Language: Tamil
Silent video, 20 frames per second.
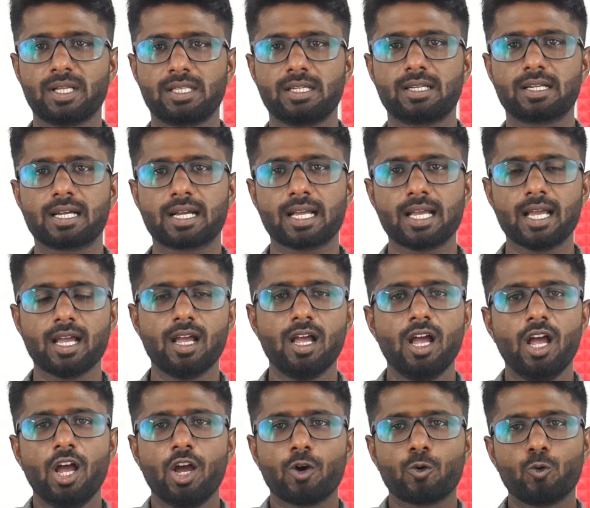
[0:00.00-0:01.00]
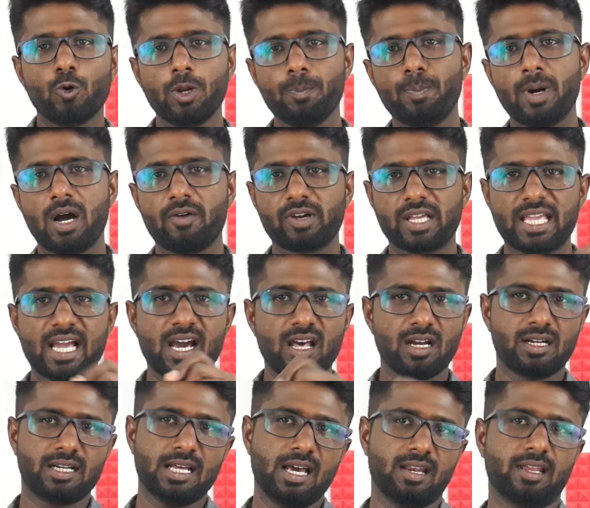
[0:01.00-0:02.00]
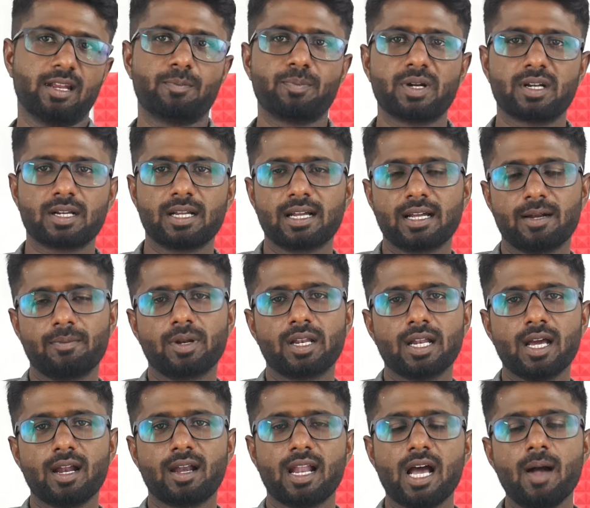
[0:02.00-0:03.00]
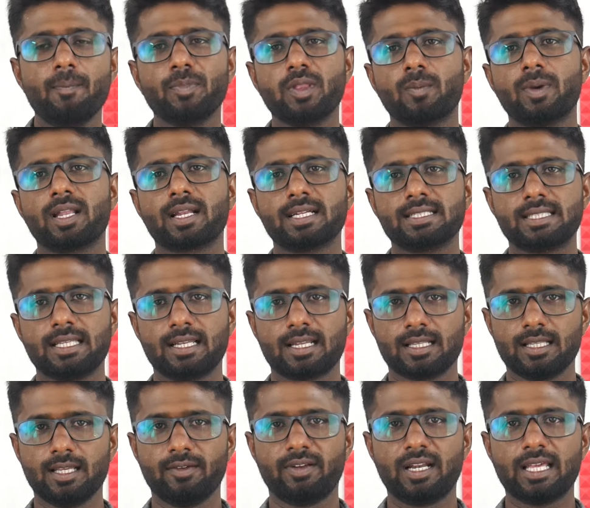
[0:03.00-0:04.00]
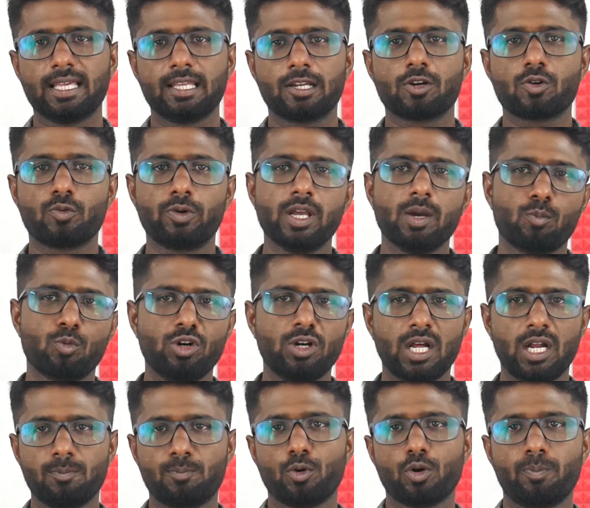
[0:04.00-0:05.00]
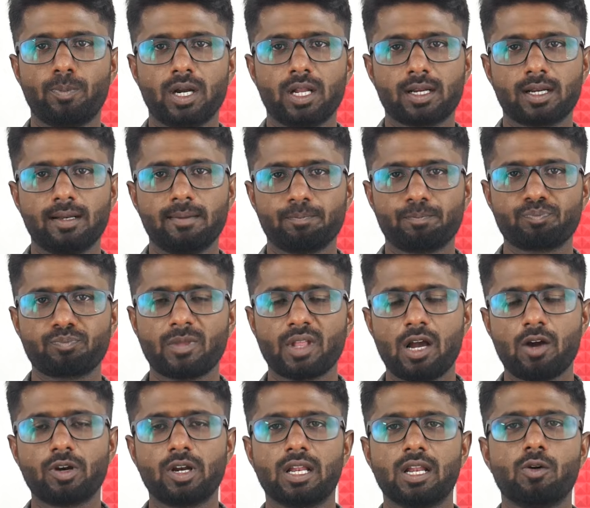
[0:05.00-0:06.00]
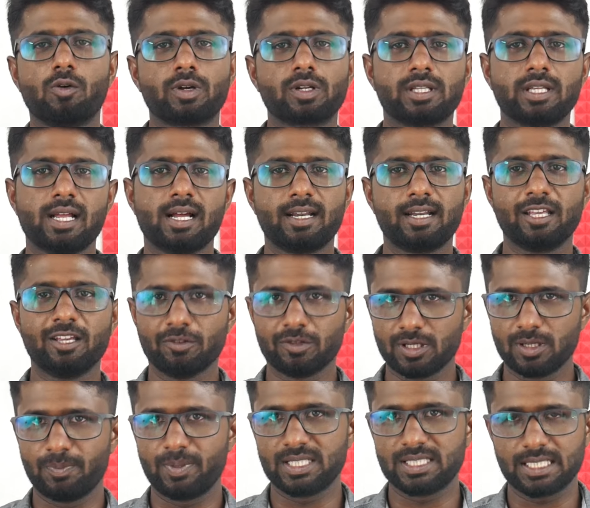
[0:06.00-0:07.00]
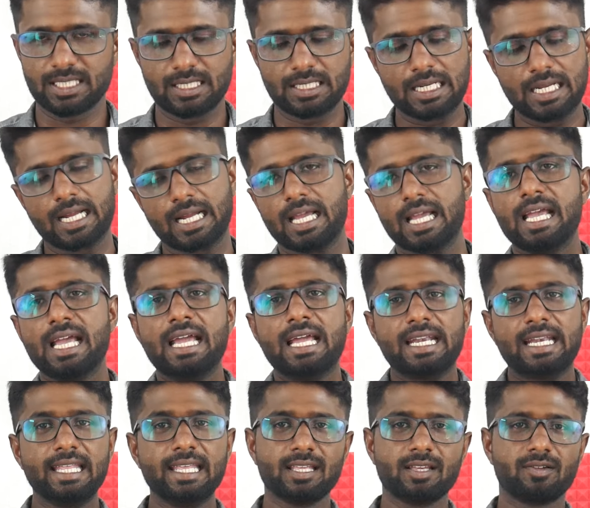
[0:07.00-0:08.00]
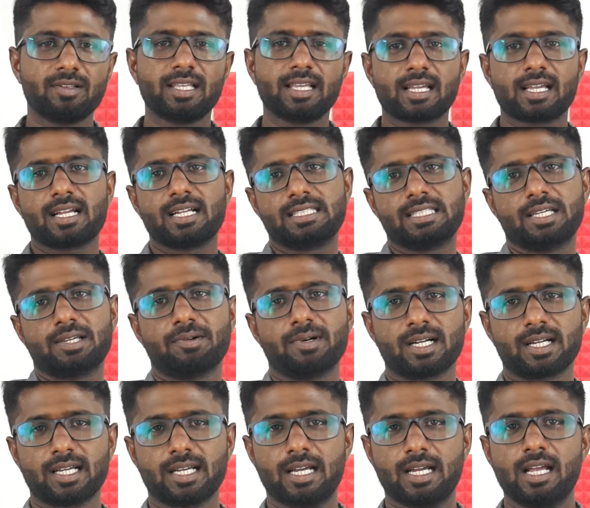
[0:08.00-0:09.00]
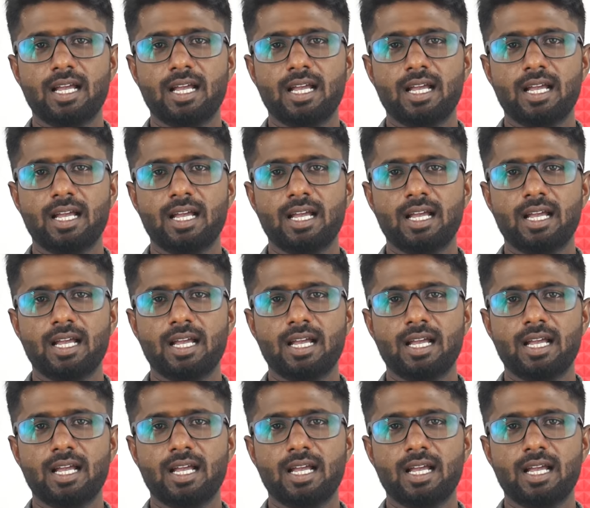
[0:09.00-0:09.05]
பார்த்துட்ருக்காங்க குறிப்பாக அவங்க யாரை டார்கெட் பண்ணுறாங்க அப்படின்னா நாம் தமிழர் கட்சியிலேருந்து விலகி இருக்கக்கூடிய முன்னாள் பொறுப்பாளர்கள் அவங்களெல்லாம் ஒவ்வொருத்தரையும் அணியும் வந்து பேசி பேசிகிட்டு இருக்காங்க நீங்கள் வந்து எங்கள் கட்சிக்கு வாங்க